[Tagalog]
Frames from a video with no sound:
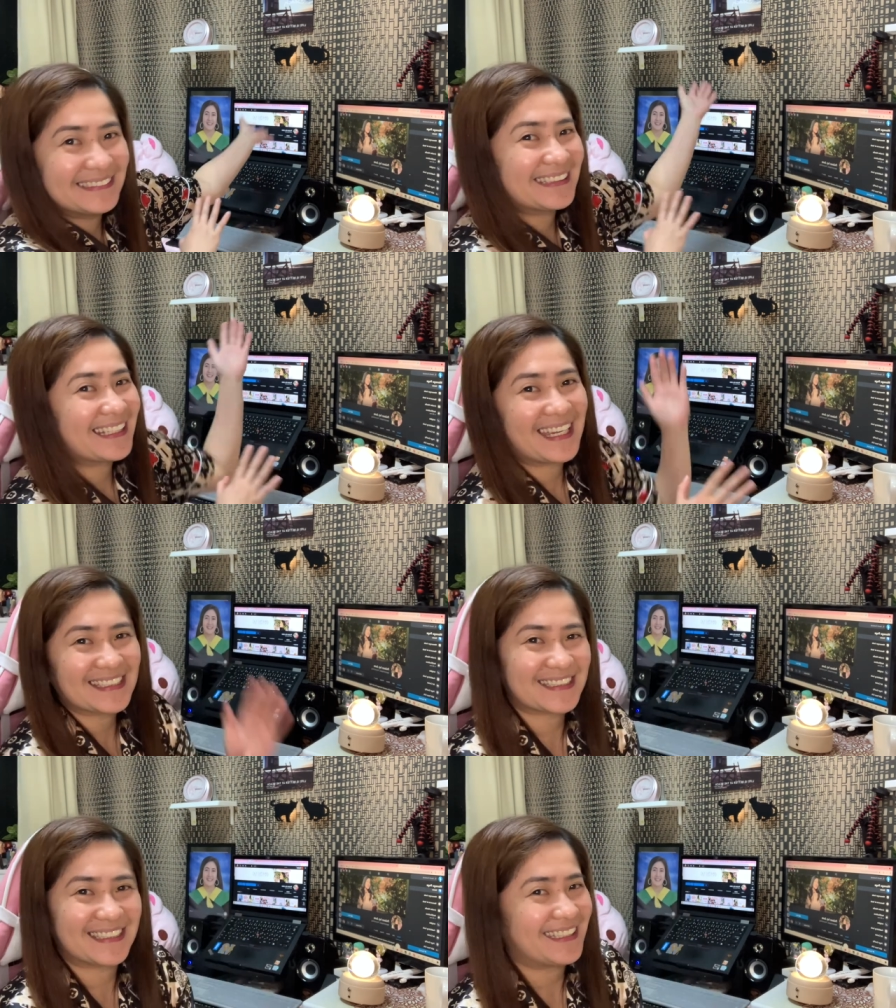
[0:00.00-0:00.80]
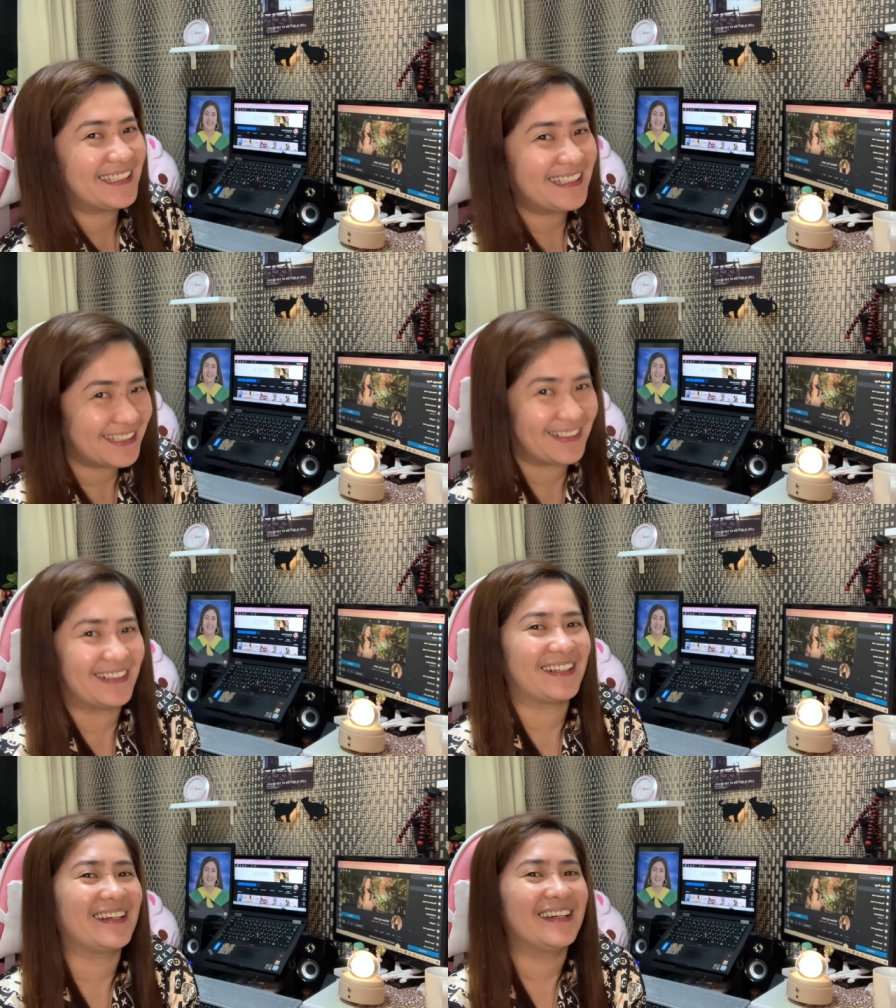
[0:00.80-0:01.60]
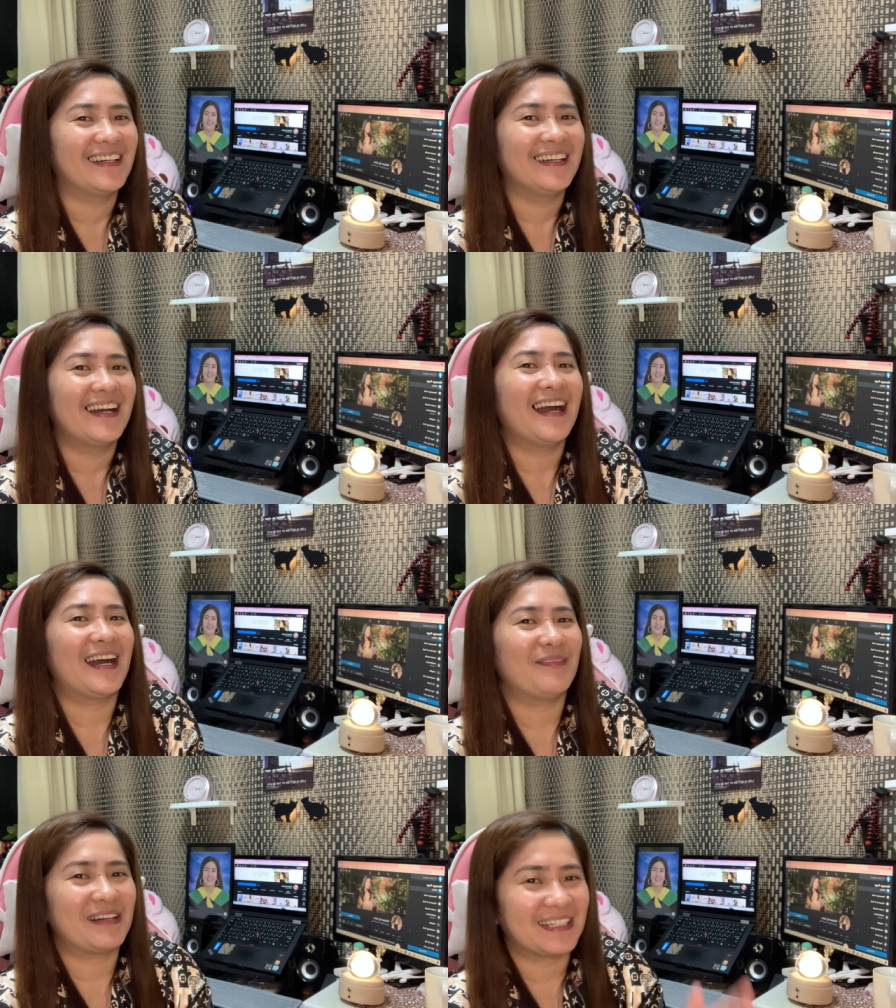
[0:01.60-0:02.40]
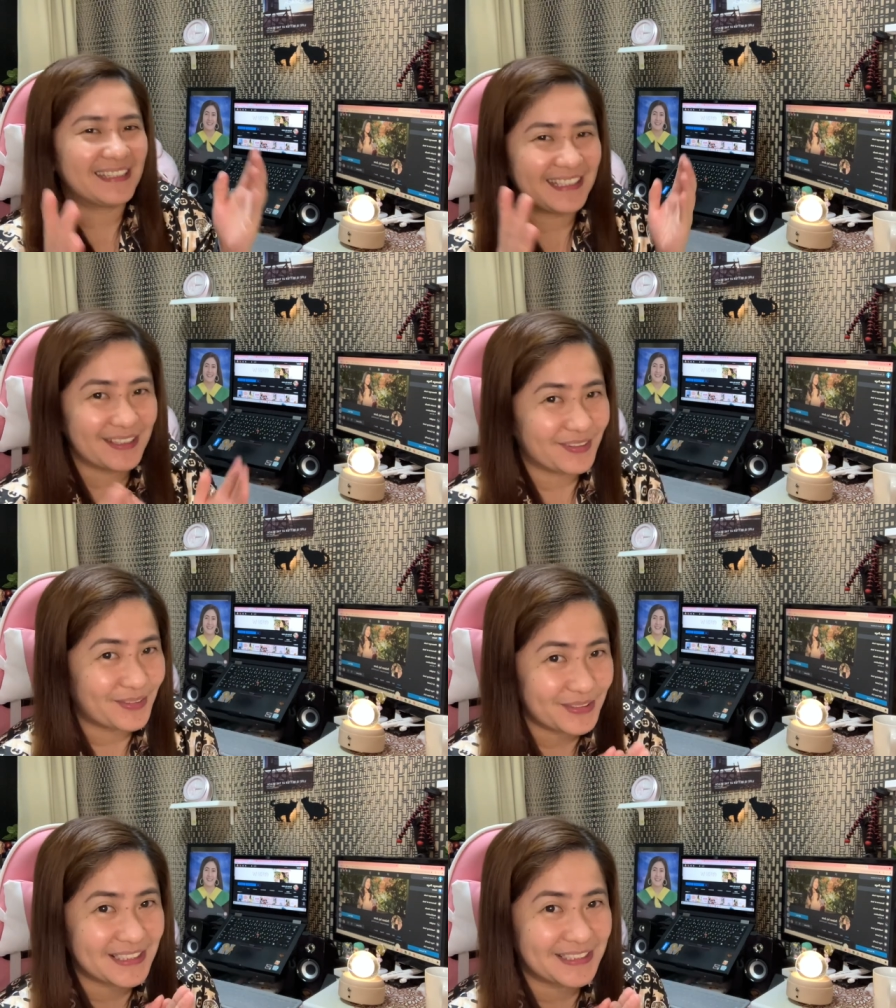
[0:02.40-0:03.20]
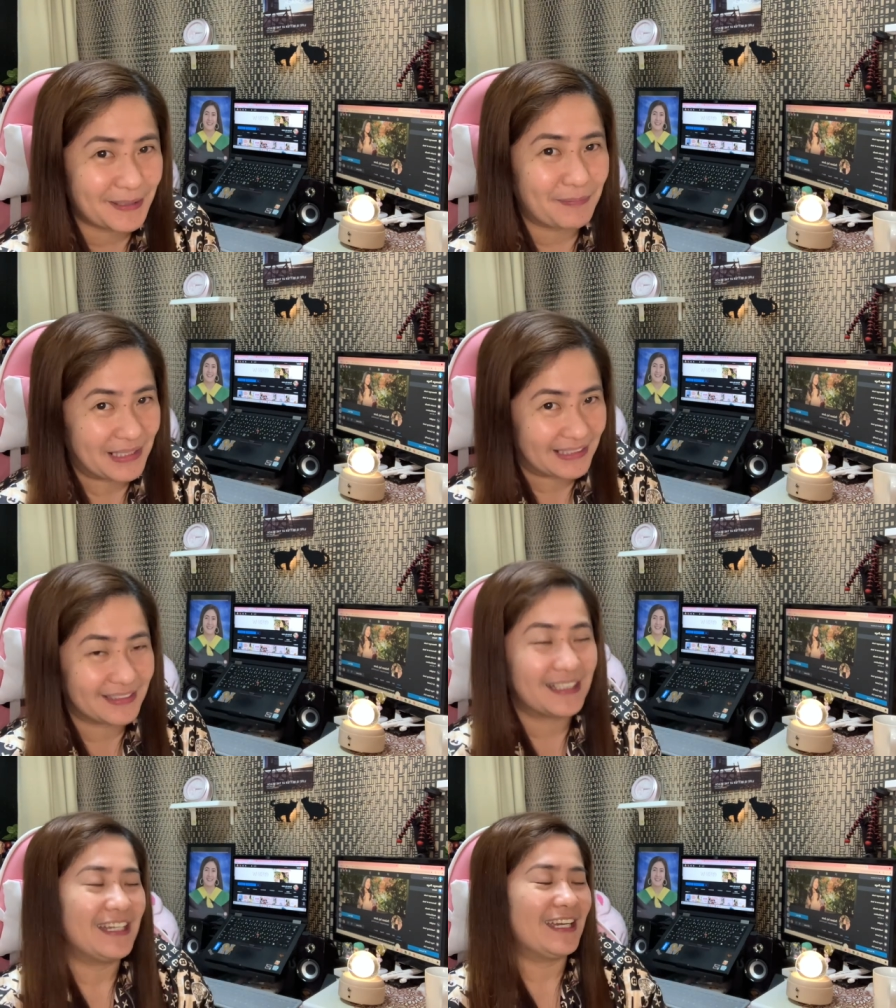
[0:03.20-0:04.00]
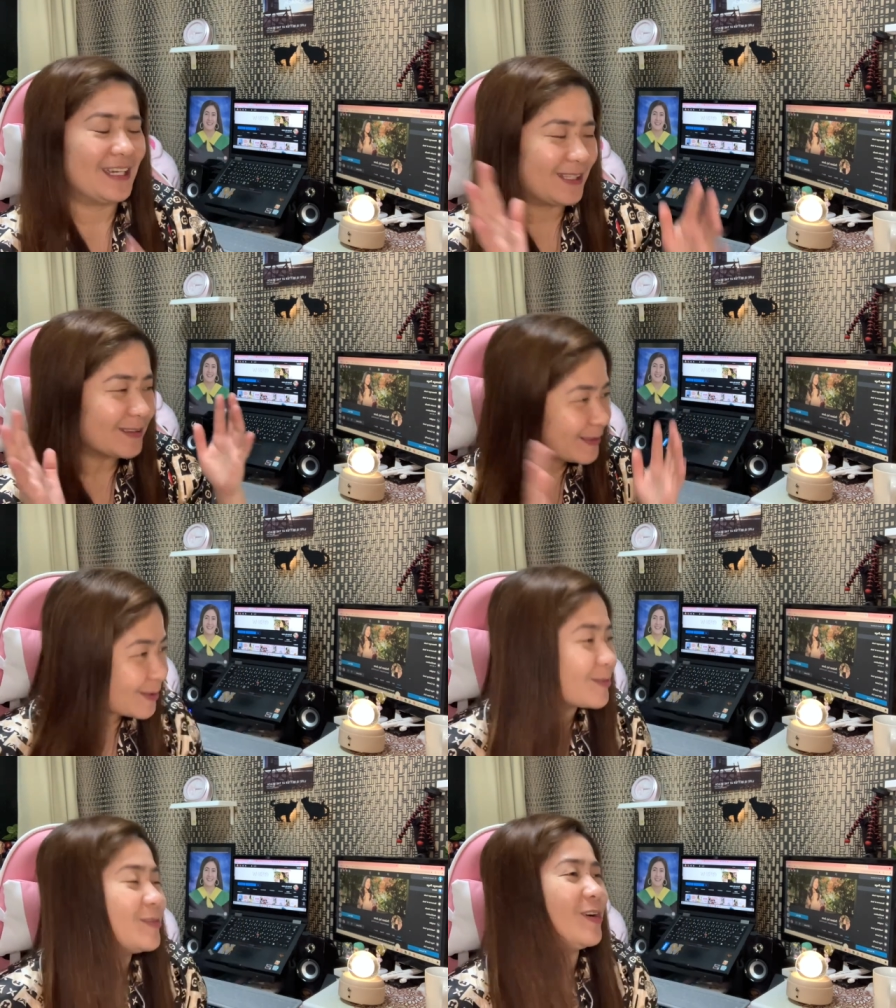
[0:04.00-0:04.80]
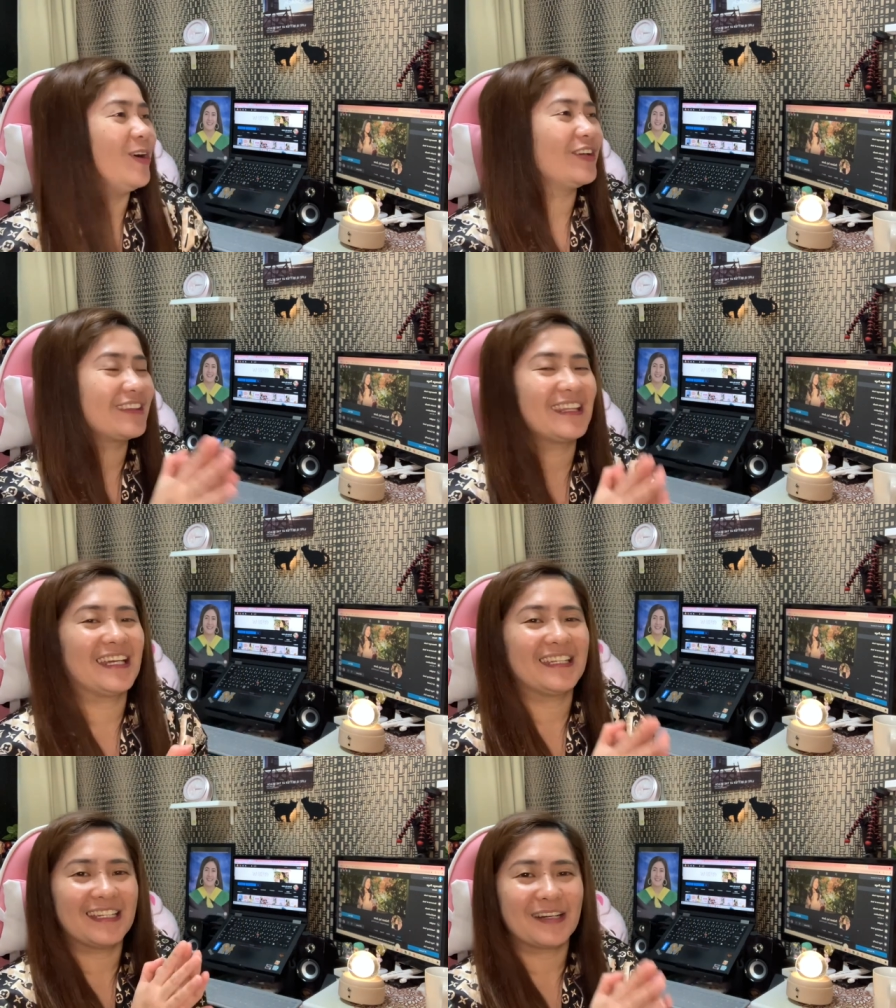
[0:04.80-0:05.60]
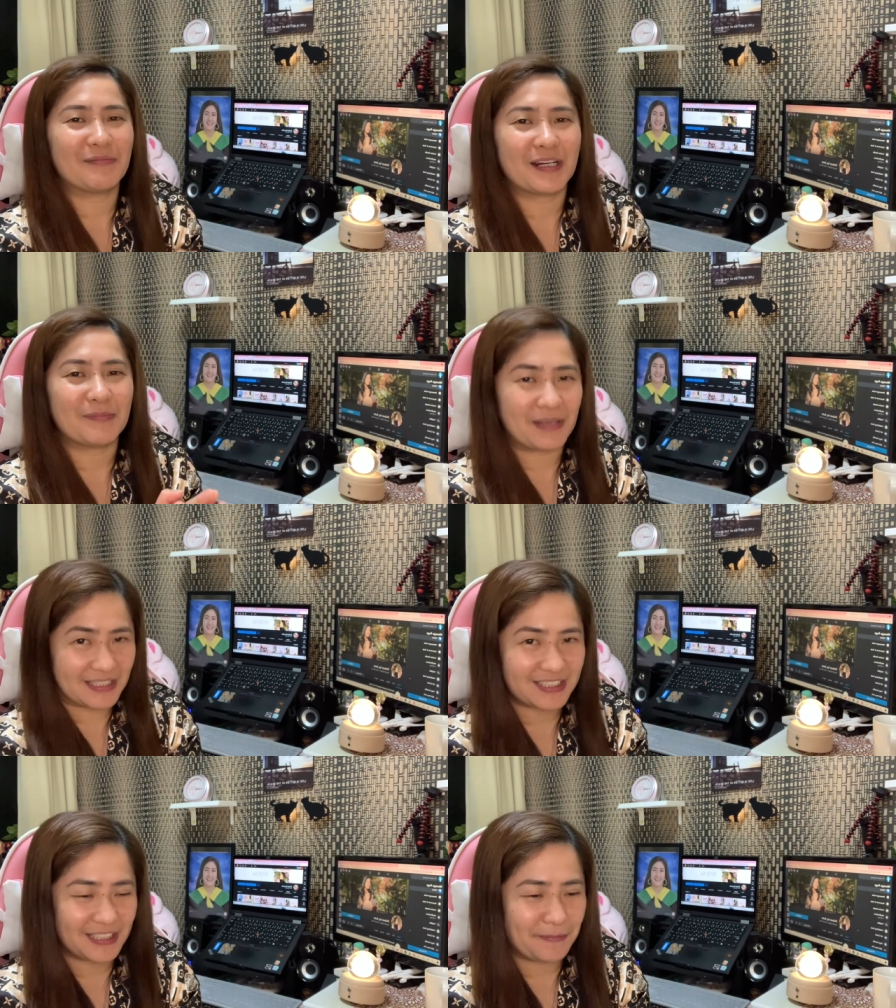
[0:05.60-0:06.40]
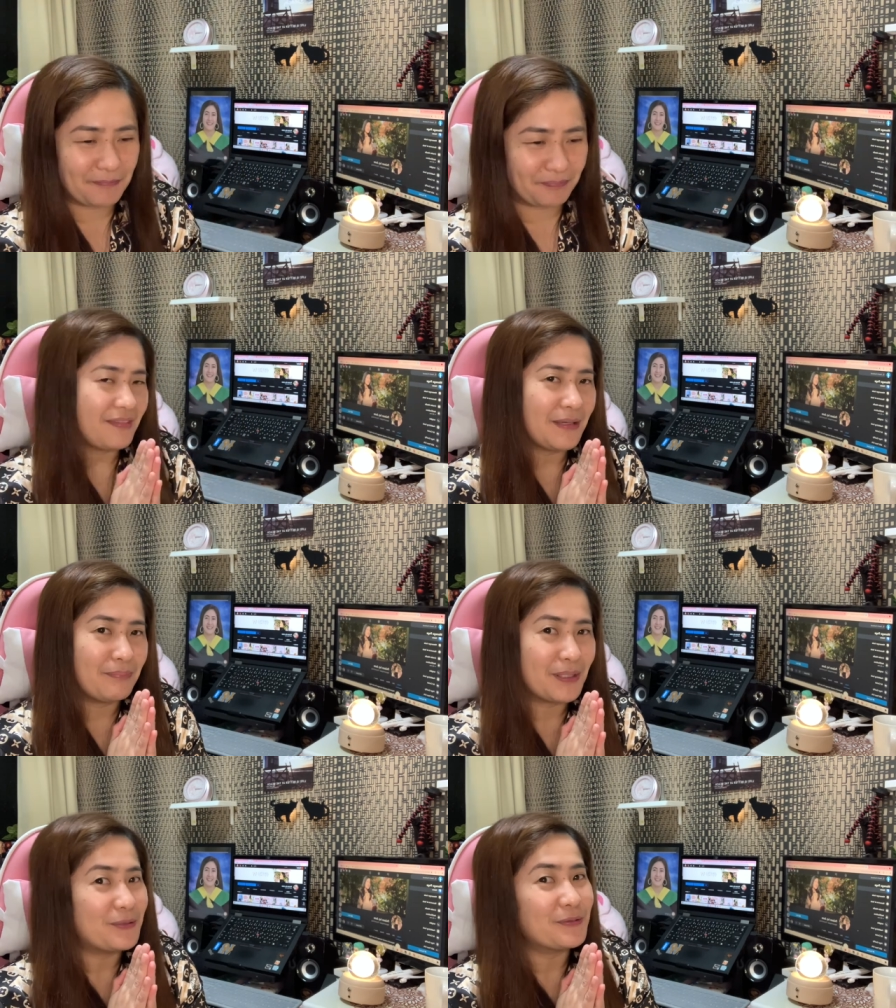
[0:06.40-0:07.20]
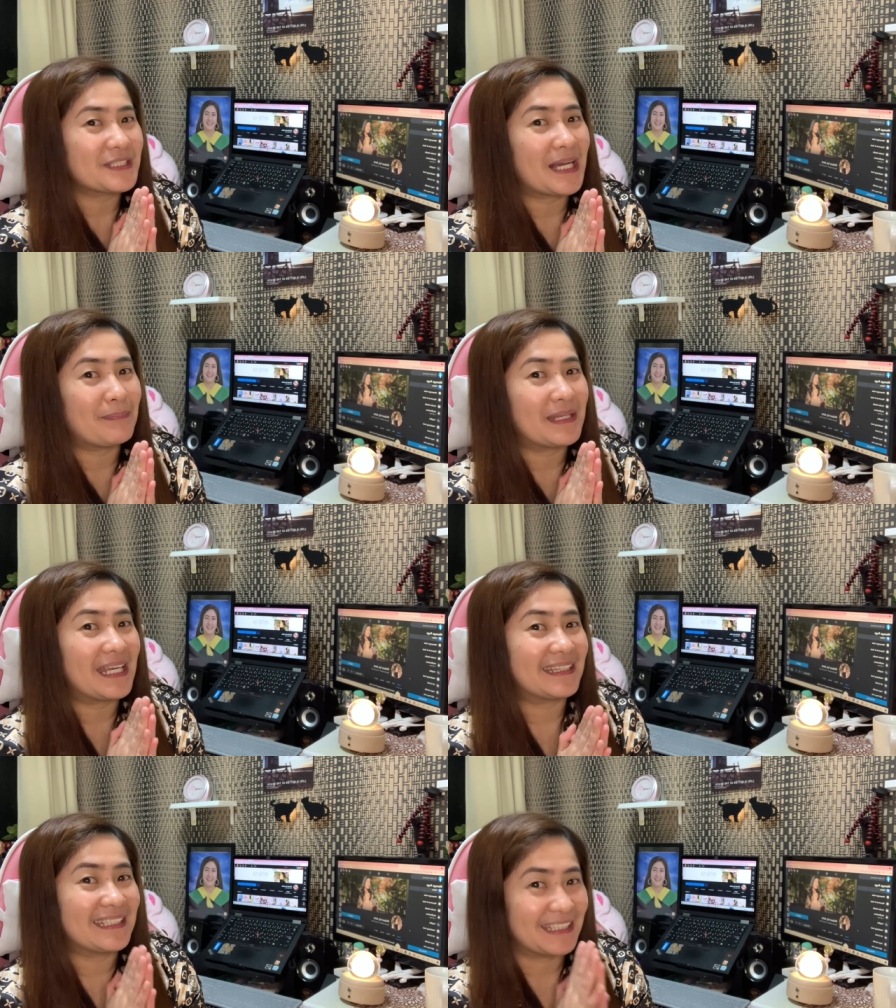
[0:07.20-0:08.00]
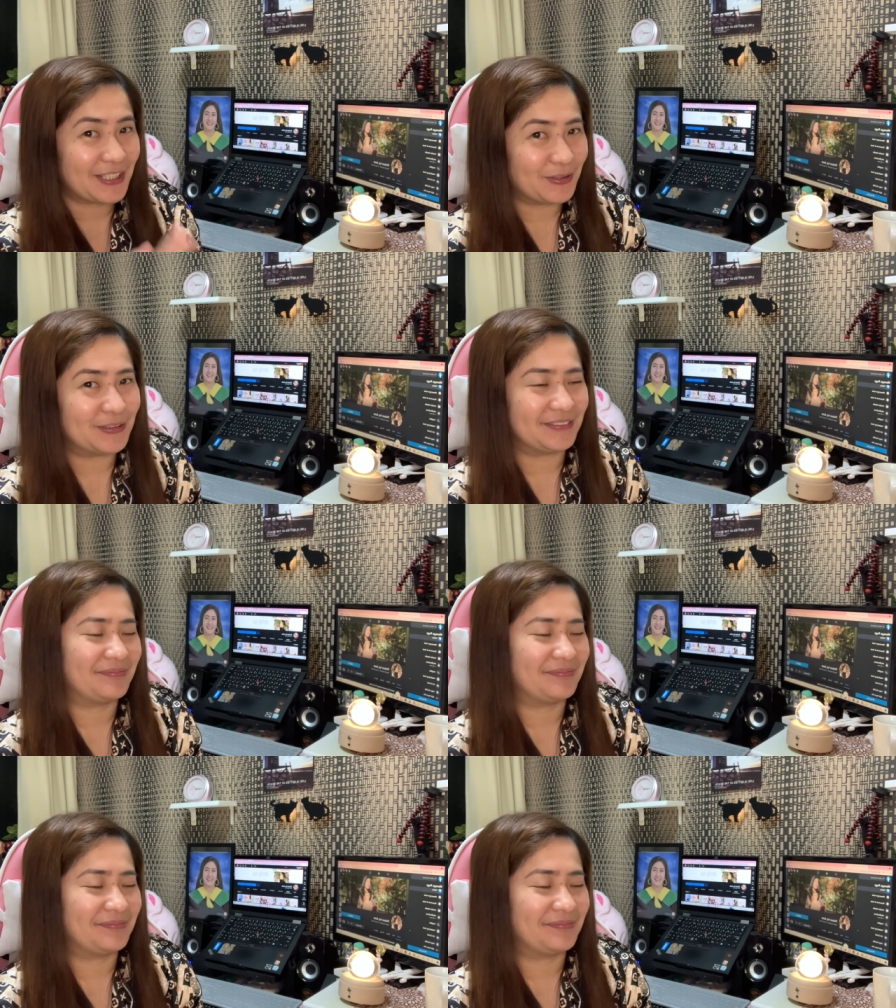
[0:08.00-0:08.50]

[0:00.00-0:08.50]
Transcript: ng less than a year habang nandito ako sa Japan and through online lang mga beshi. Pag-uusapan natin ngayon